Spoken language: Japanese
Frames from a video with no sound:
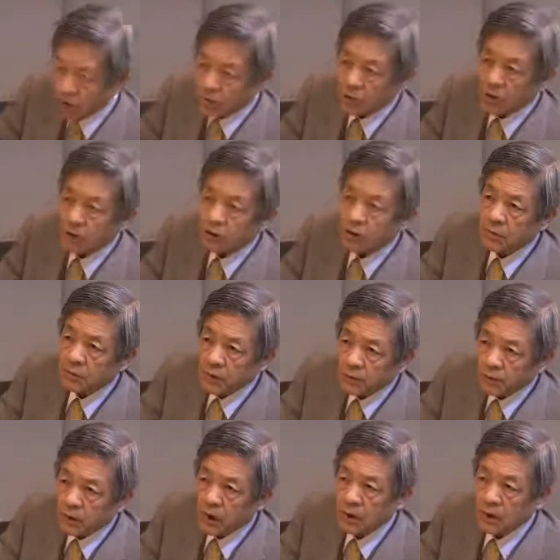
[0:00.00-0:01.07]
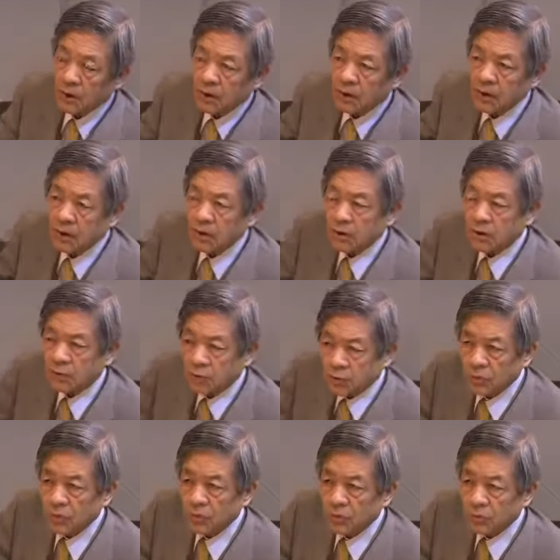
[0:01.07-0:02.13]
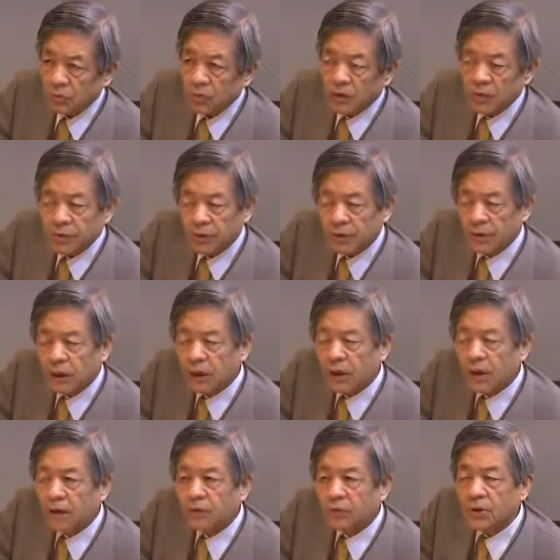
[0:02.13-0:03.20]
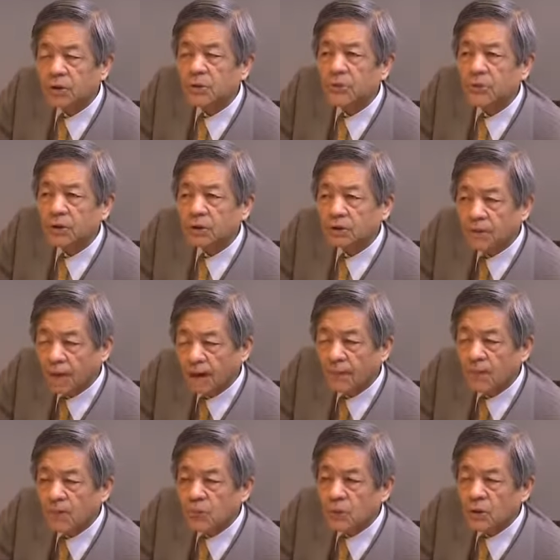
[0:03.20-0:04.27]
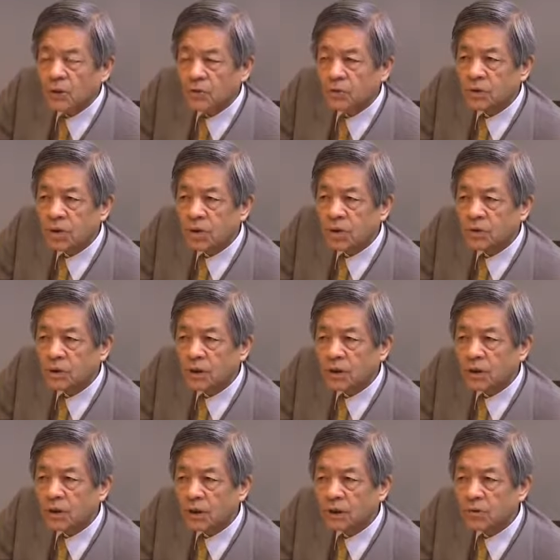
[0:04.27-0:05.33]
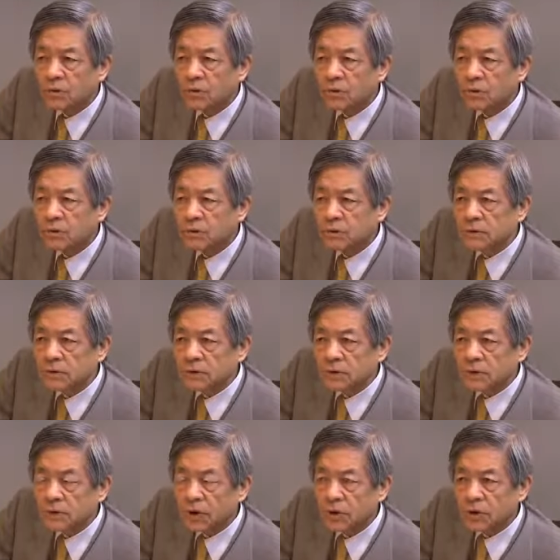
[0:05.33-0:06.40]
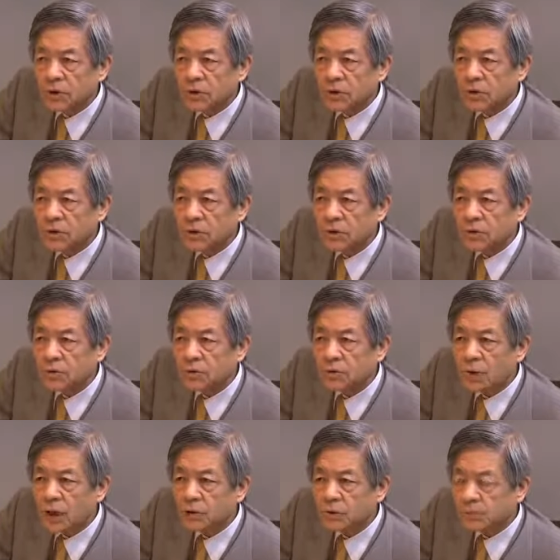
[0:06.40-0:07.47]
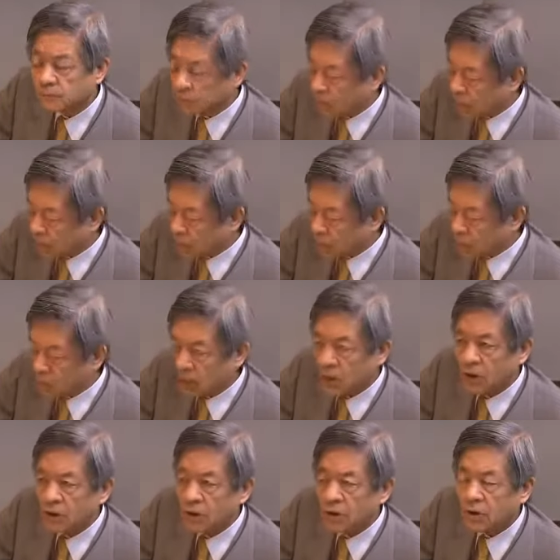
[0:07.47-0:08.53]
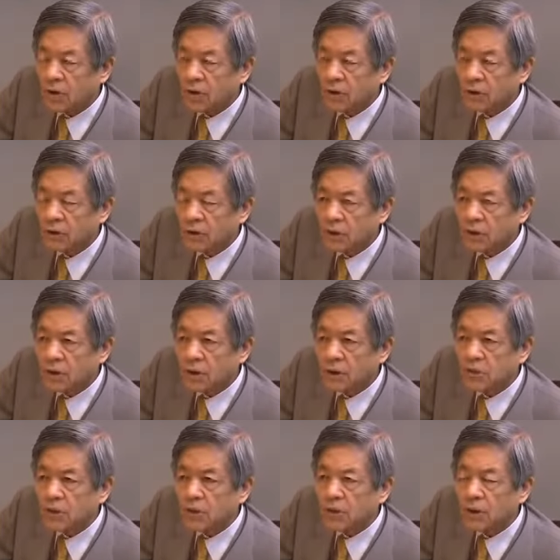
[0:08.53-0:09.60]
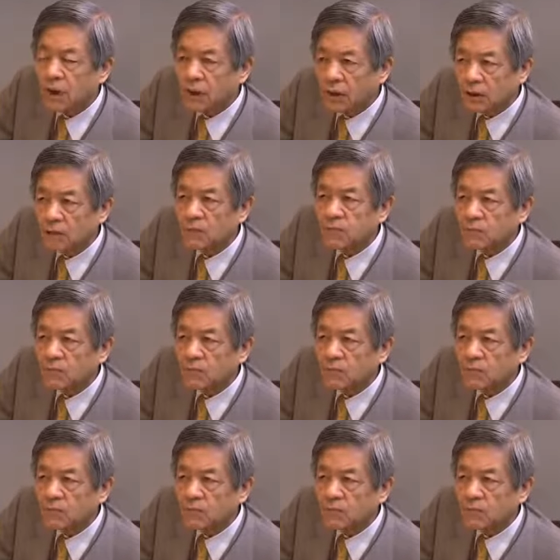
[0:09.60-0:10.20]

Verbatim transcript: えー、一夜期まではこの、ま、ま太平洋戦争ですが聖戦であると正しい戦争だと。で世界の侵略国である